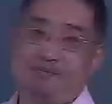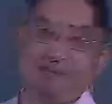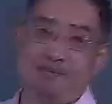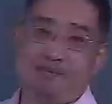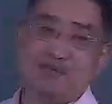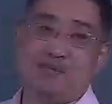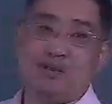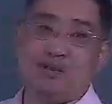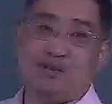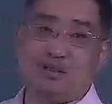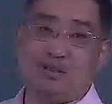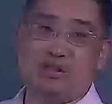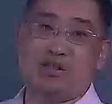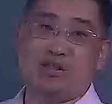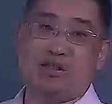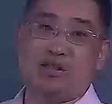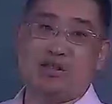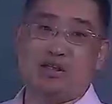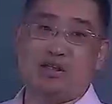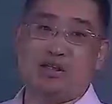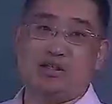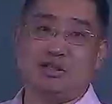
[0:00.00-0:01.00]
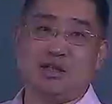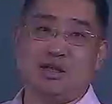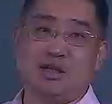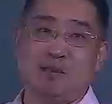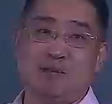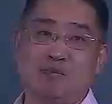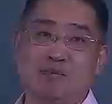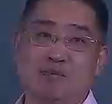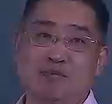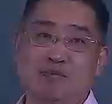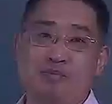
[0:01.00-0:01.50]
是你等待时间，
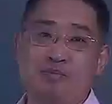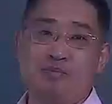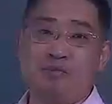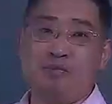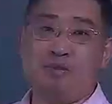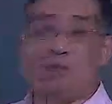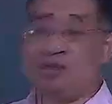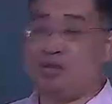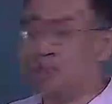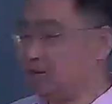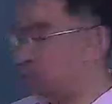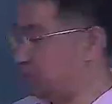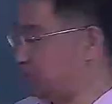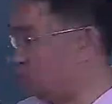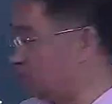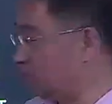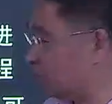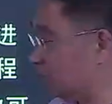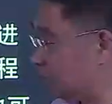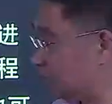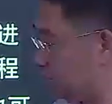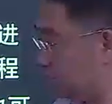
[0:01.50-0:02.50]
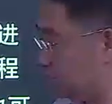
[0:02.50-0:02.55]
那么周转时间大家